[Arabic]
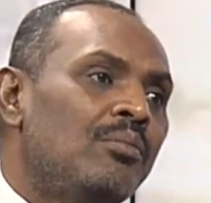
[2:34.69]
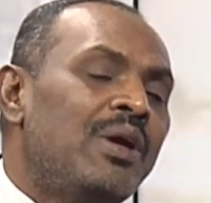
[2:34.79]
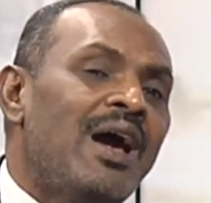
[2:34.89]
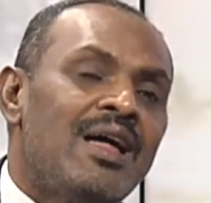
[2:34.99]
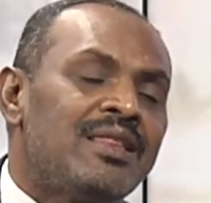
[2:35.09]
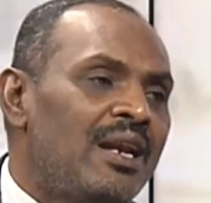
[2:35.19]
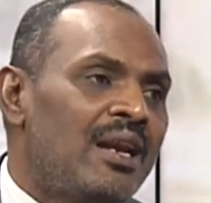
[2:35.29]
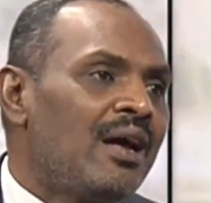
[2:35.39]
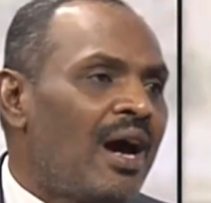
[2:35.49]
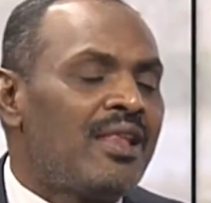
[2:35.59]

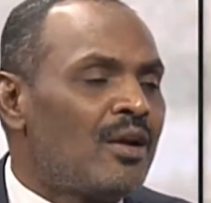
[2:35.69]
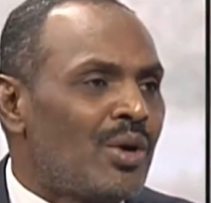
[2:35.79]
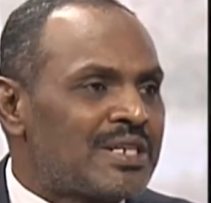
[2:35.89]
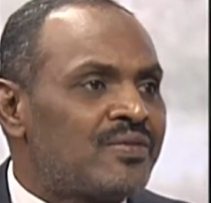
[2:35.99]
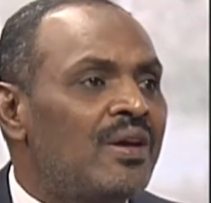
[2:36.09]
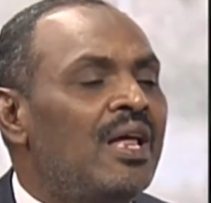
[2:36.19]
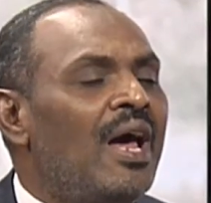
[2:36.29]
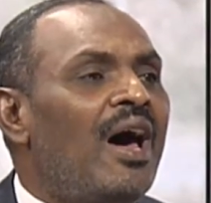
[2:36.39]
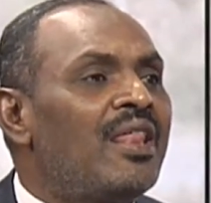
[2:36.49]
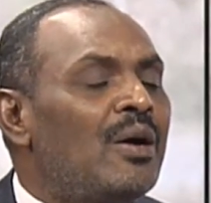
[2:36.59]
بهذا هذا الوصف
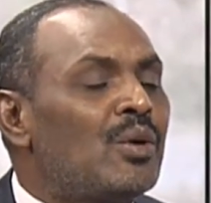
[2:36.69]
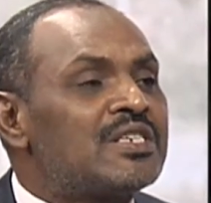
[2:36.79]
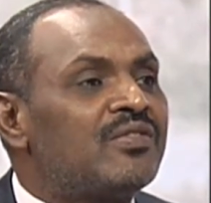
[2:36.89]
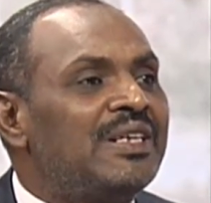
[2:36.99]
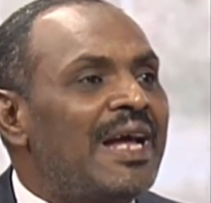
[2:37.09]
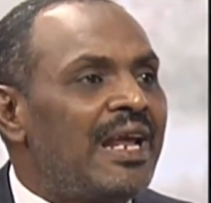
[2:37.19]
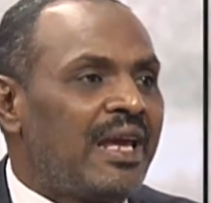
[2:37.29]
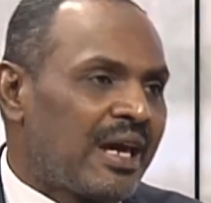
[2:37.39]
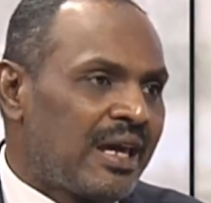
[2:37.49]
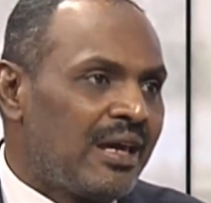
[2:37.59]
هذا وصف
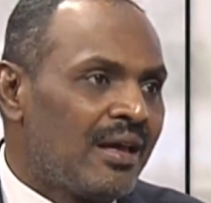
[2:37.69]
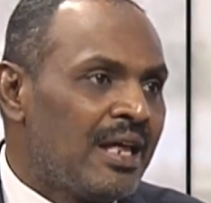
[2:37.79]
تاريخي